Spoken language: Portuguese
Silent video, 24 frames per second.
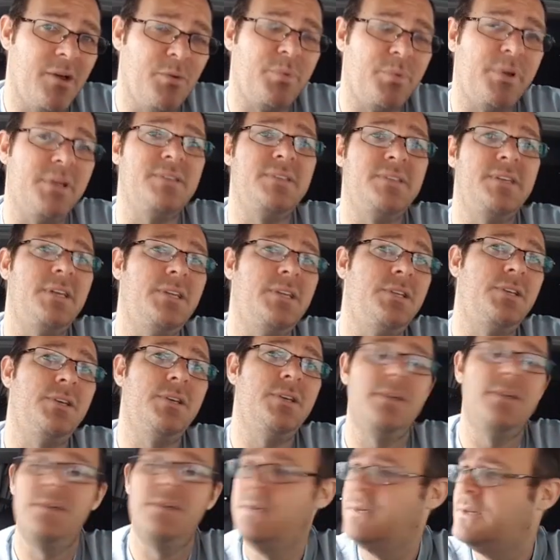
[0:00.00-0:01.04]
feia, vai ganhar um
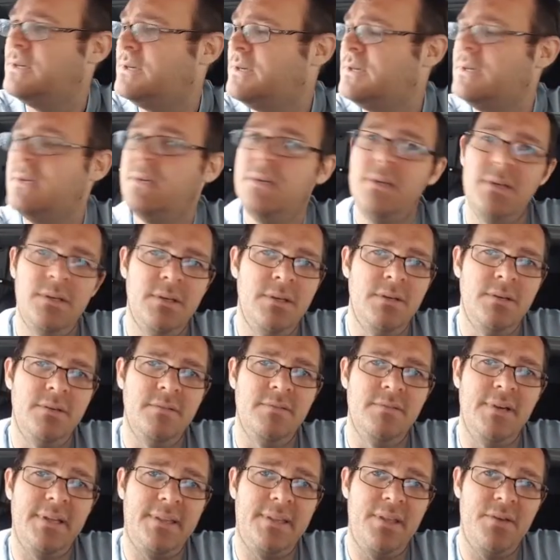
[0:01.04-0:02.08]
presente.
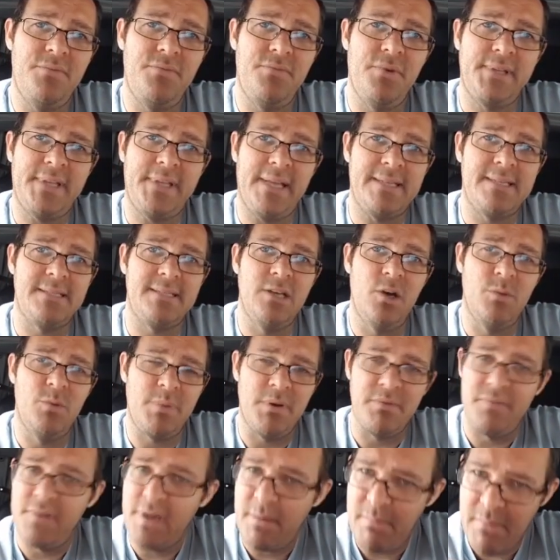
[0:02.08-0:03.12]
Vai ter
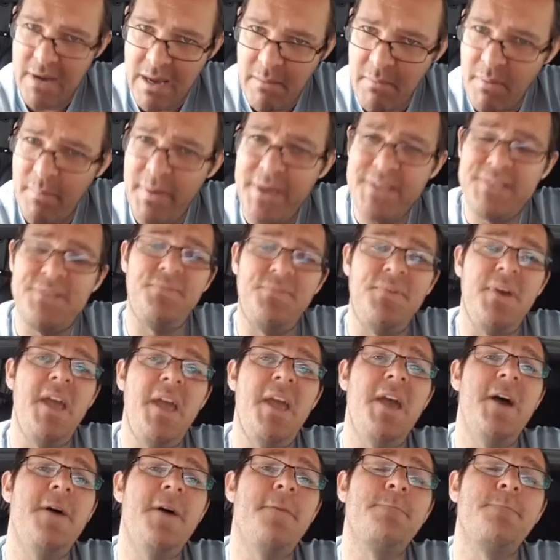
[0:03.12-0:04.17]
votação para ver a barba
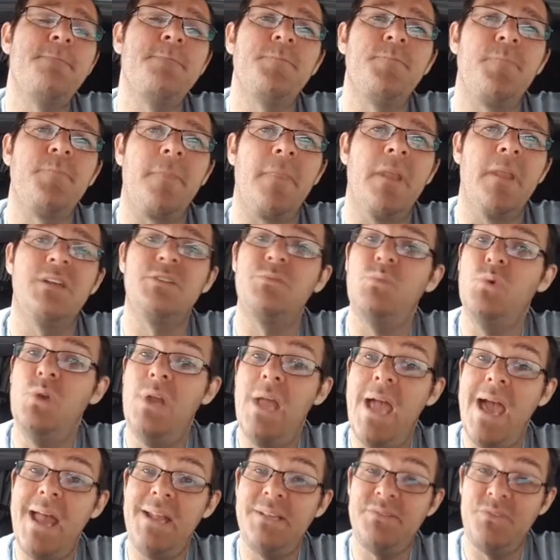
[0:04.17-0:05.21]
mais feia.
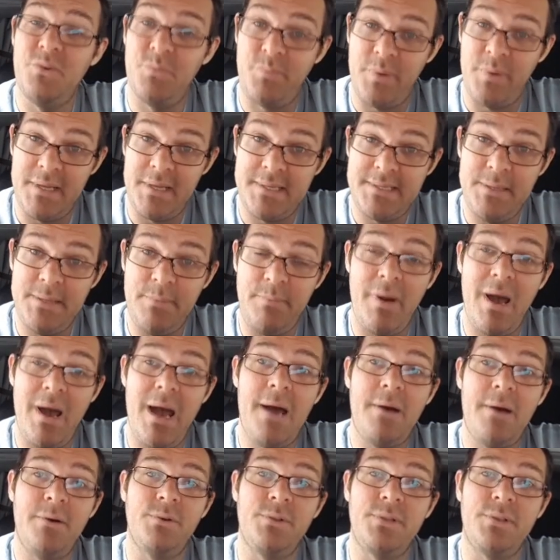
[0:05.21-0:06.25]
As mulheres vão
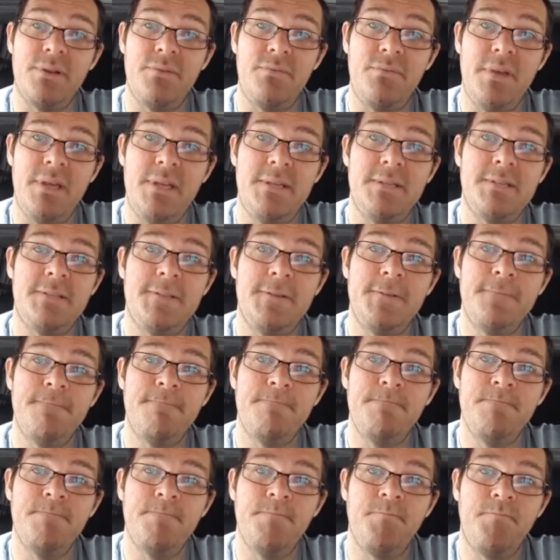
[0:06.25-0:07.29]
participar outra
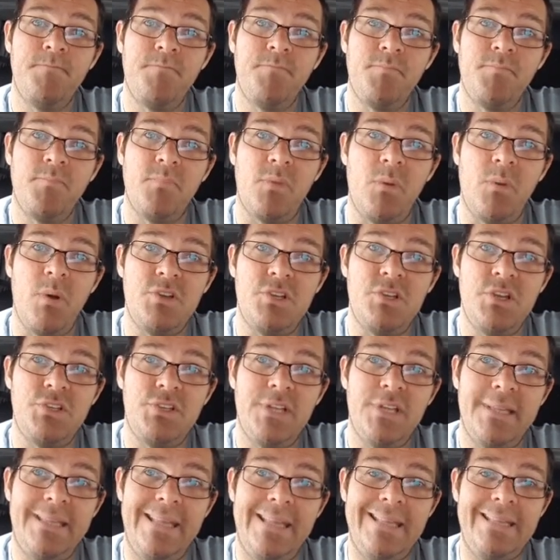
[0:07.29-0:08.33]
vez.
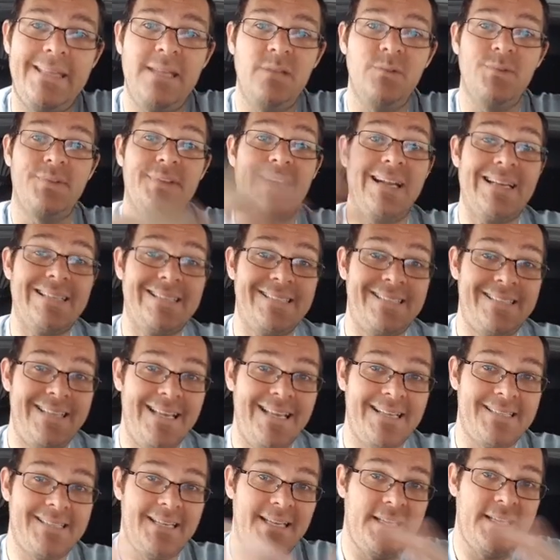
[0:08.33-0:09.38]
Então a gente está tentando
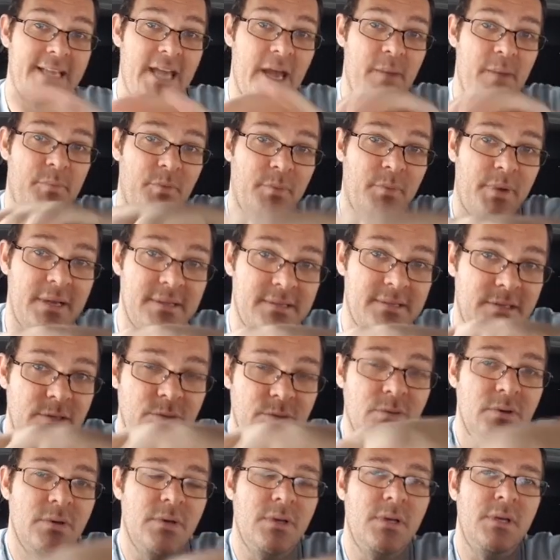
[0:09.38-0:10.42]
trazer essa ideia para
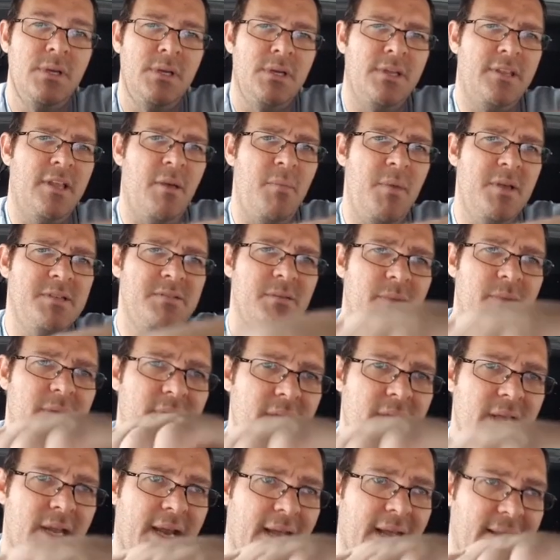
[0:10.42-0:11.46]
o Brasil.
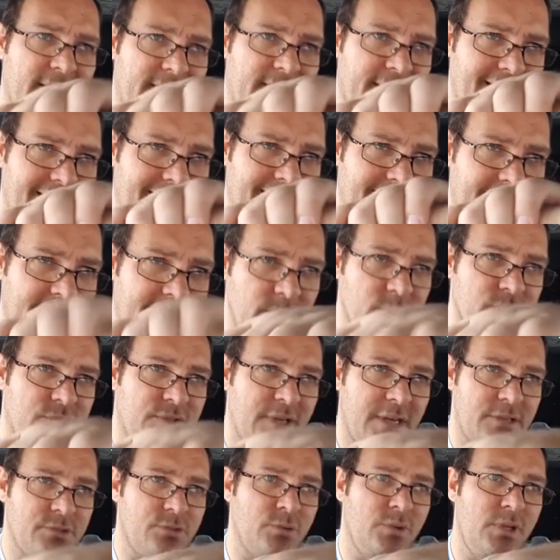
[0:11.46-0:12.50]
Da mesma maneira que ela tem
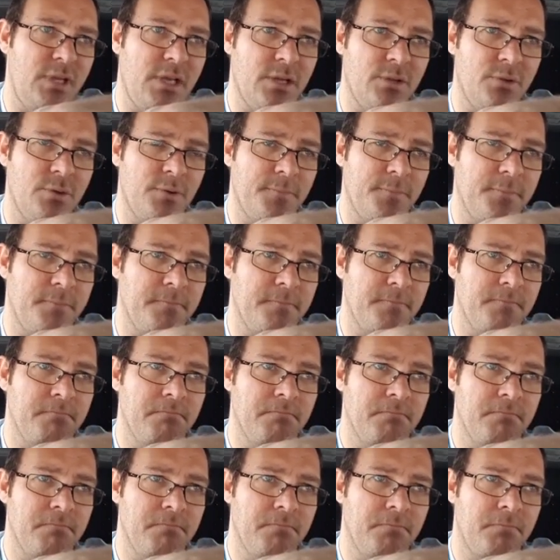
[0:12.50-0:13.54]
aqui nos Estados Unidos,